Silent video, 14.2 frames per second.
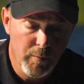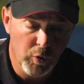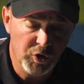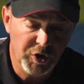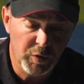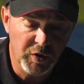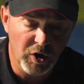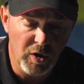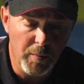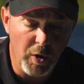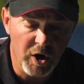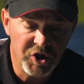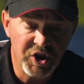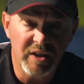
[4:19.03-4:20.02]
Pour séduire le
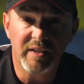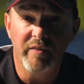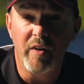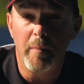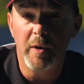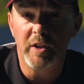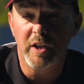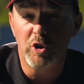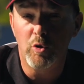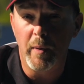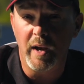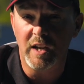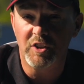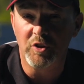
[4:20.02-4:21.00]
brochet, c'est vraiment une
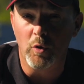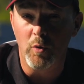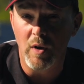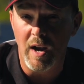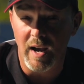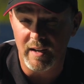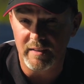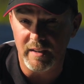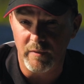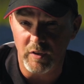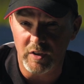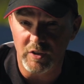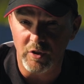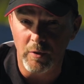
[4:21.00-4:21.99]
récupération lente
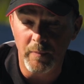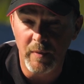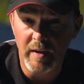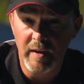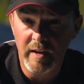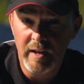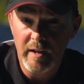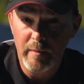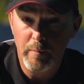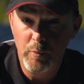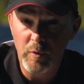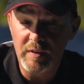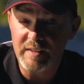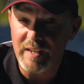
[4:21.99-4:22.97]
avec ça.
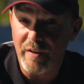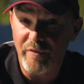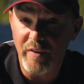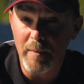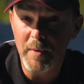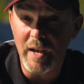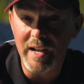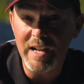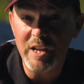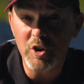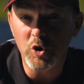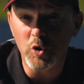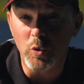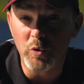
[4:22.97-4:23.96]
Puis ça fait bien
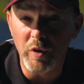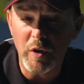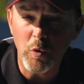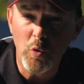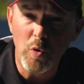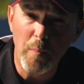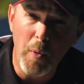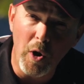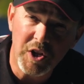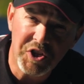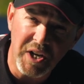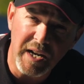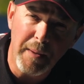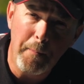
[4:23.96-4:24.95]
les journées où le
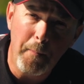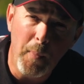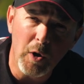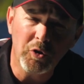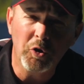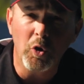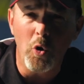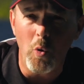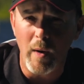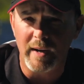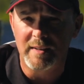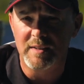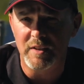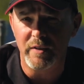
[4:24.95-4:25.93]
brochet n'est pas trop
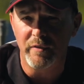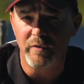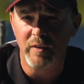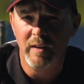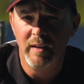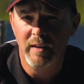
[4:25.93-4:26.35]
actif.